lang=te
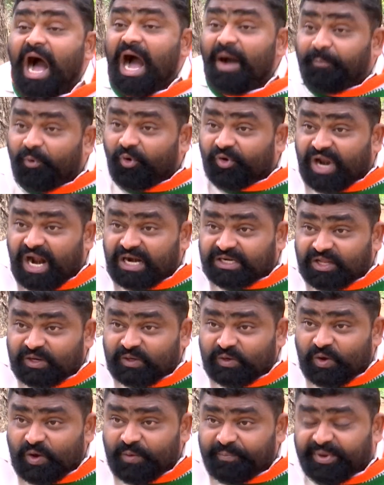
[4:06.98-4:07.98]
ఆ
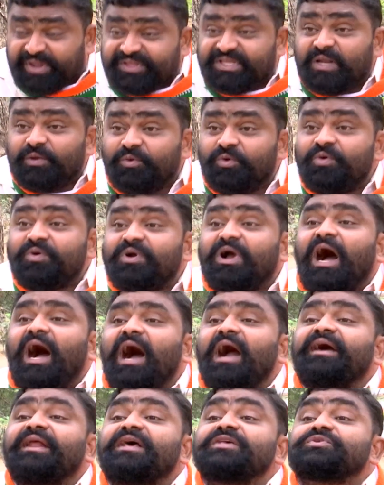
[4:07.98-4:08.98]
పోరాటంలో ప్రజలు
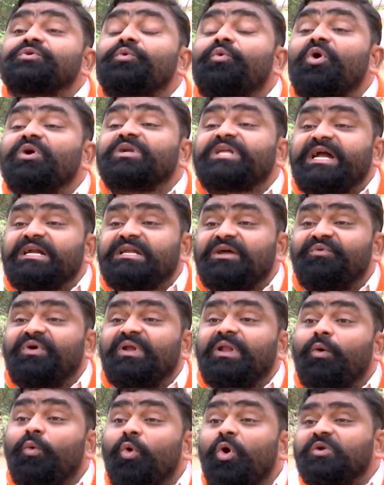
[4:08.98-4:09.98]
కాంగ్రెస్ కు ఓటేయటం
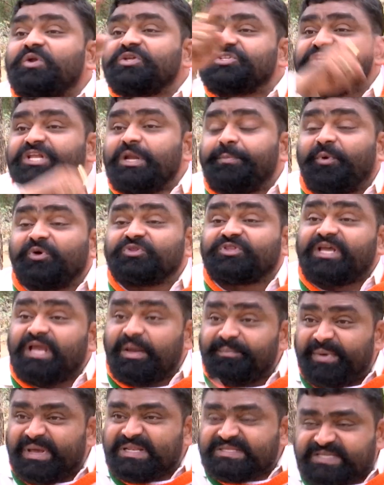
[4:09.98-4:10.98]
వల్ల ఓట్లు చీలిపోతాయి
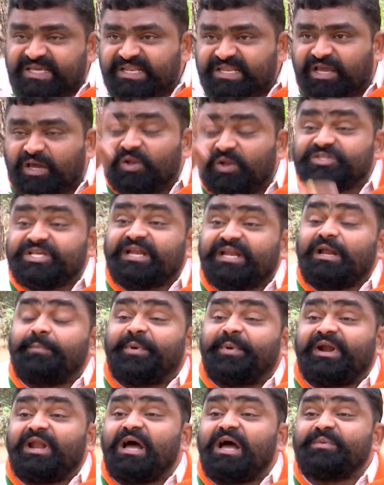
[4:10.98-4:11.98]
ఎమ్మెల్సీ ఎన్నికల్లో జరిగిన
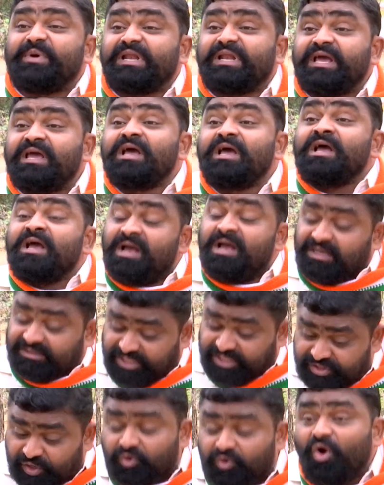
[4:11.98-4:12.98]
పరిణామాలే
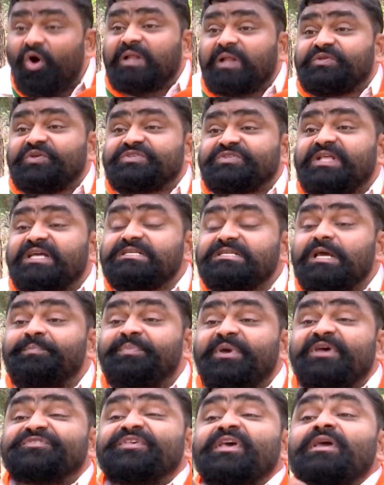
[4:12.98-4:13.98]
ఎదుర్కోవాల్సి వస్తుందని
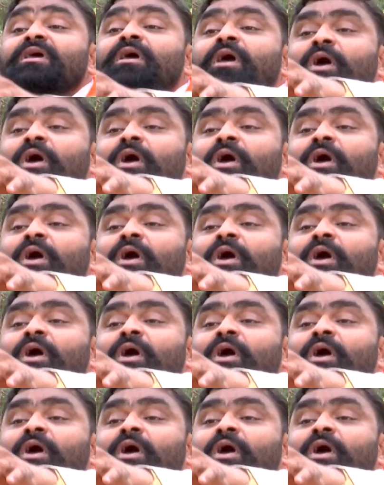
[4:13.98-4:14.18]
చెప్పేసి